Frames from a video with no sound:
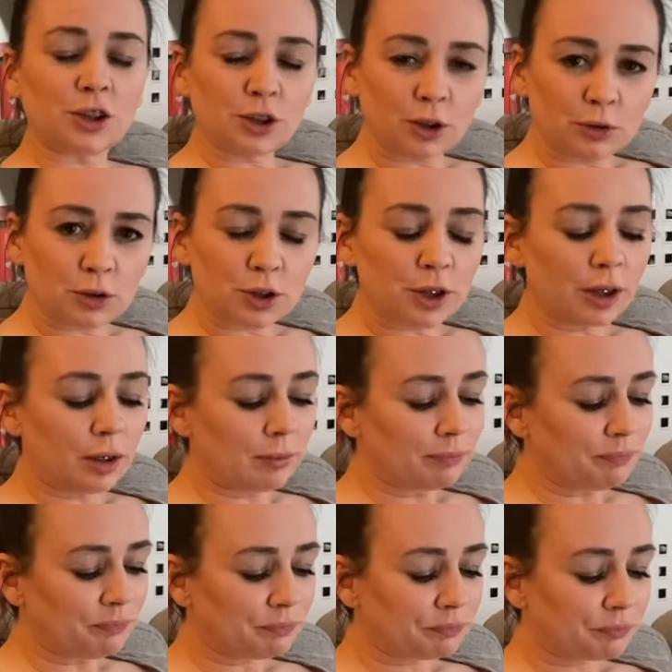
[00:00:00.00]
książki.
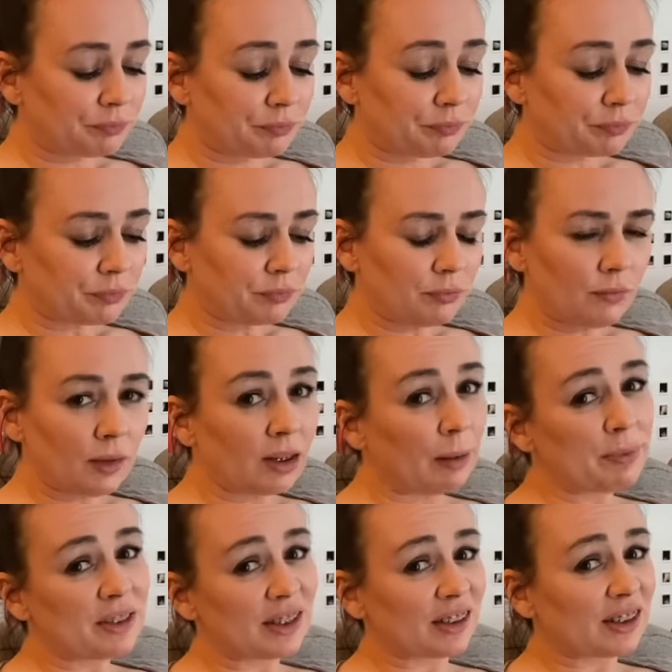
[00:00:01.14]

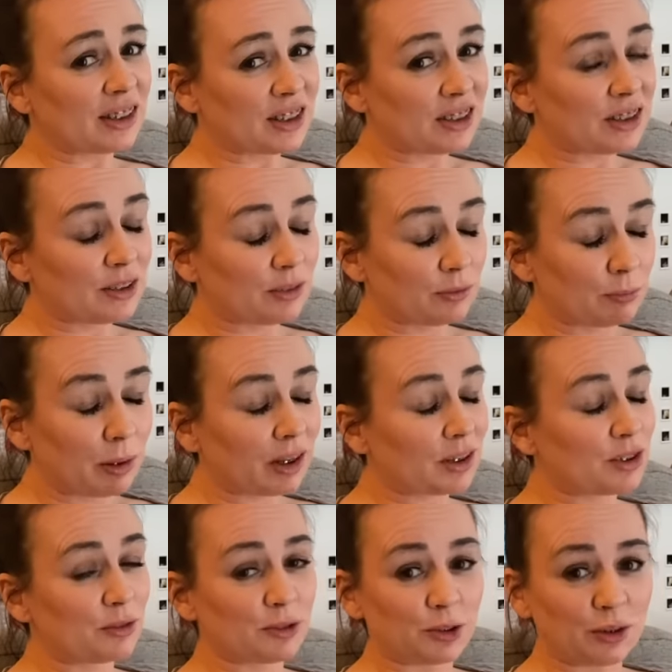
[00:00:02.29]
Napisana jest
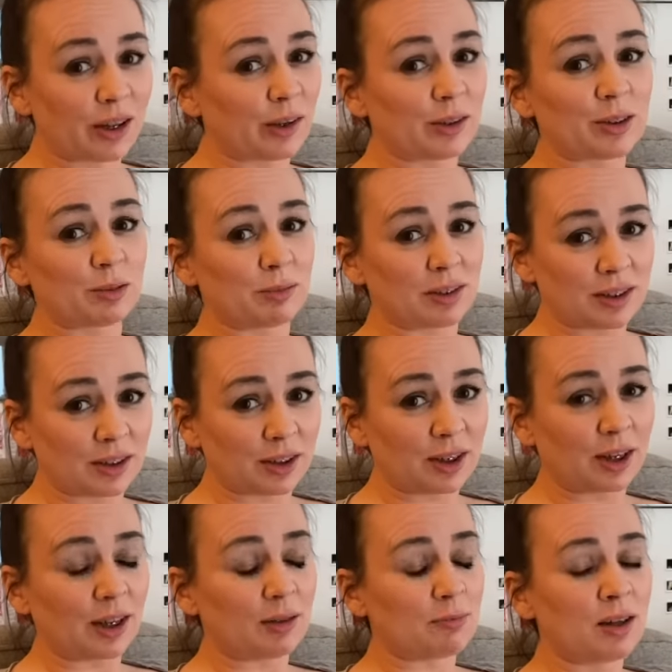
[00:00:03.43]
bardzo wciągającym
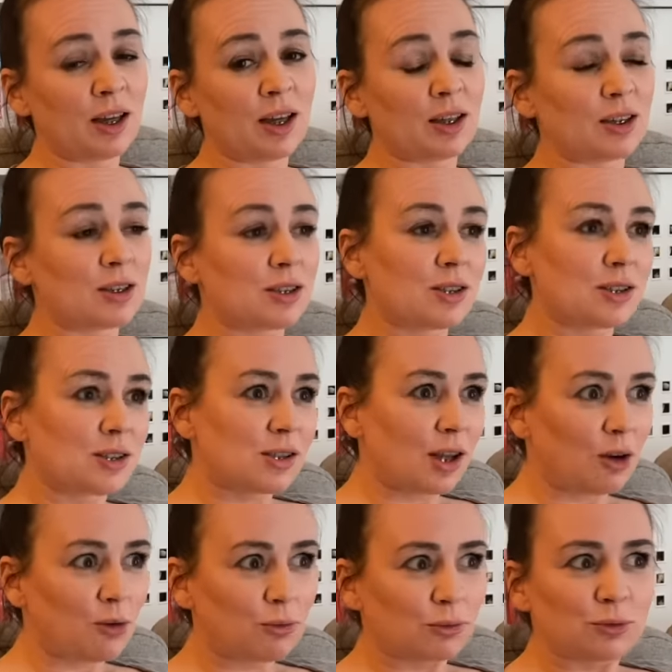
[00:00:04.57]
językiem, z
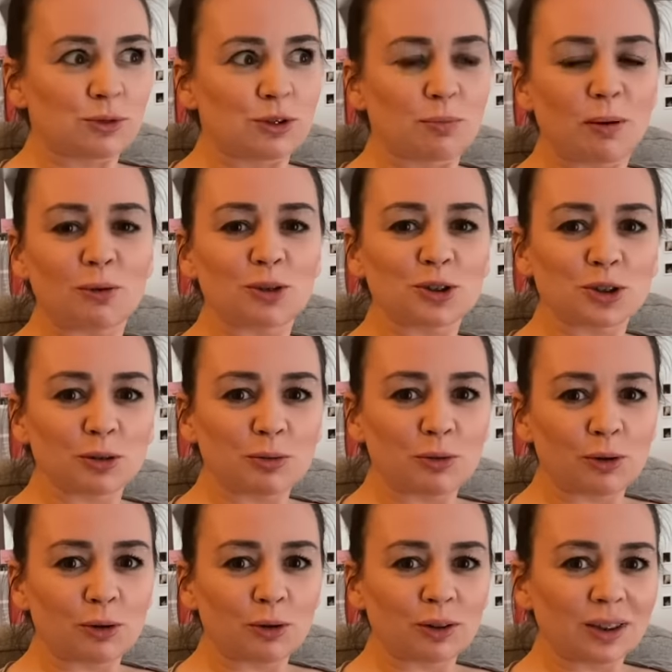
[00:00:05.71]
taką dbałością
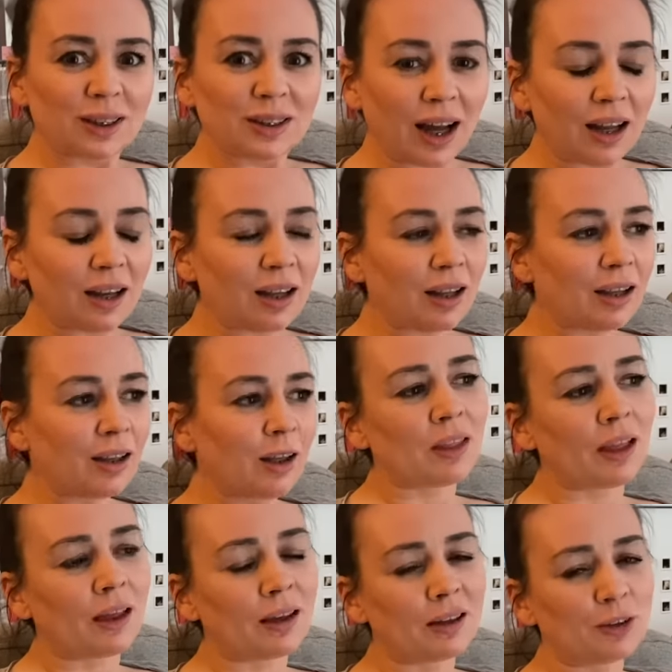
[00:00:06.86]
o detale.
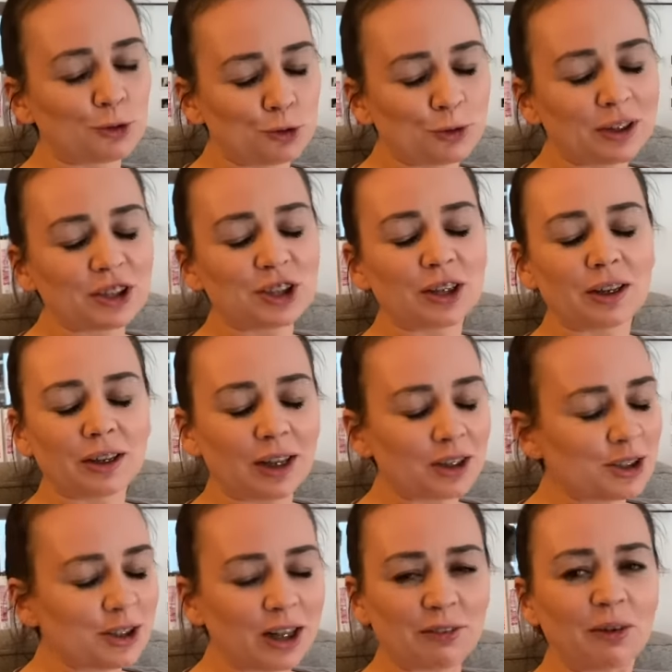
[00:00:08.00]
E, no czuję się
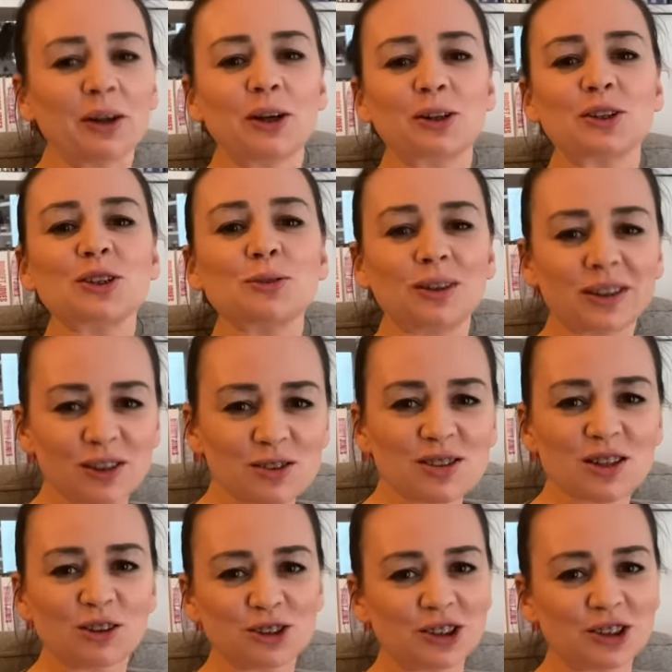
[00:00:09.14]
każdy kawałek rozkładającego